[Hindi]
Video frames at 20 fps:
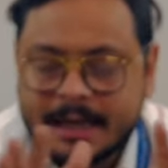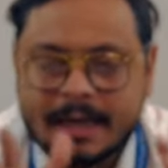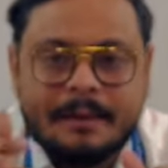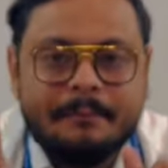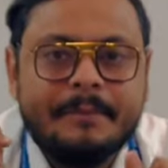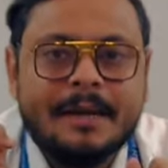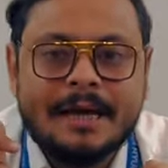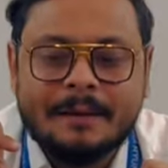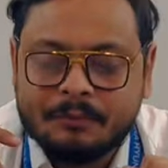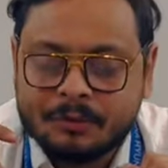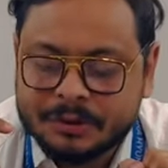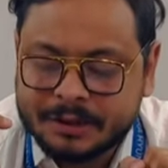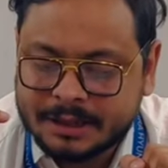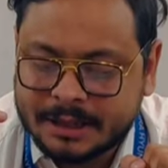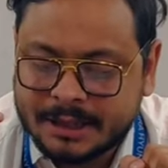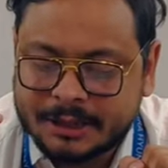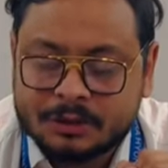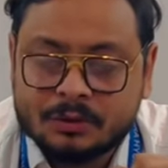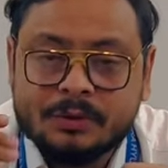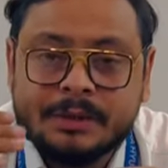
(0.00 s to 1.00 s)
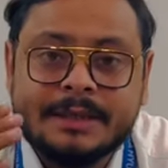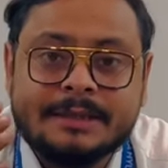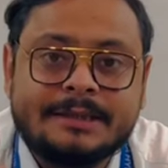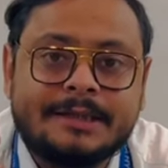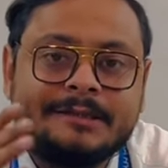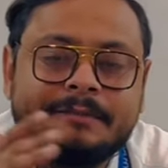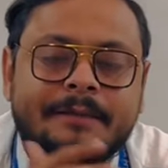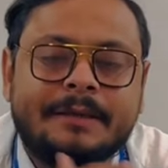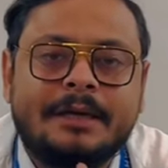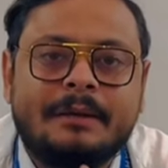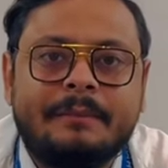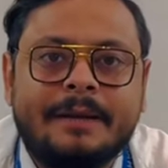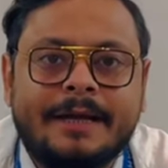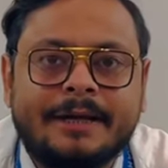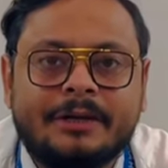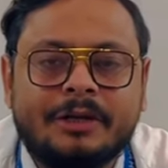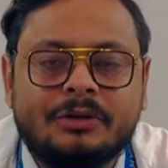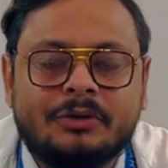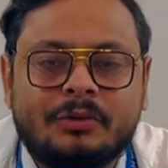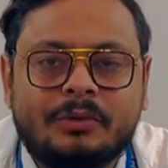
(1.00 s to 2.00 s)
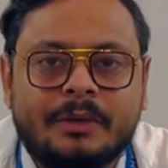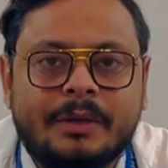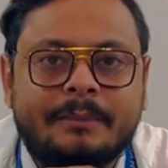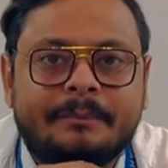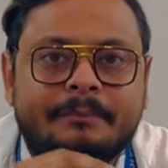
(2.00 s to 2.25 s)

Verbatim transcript: अब मैं आपको दिखाता हूँ कि इतना स्पीकर महंगा क्यों है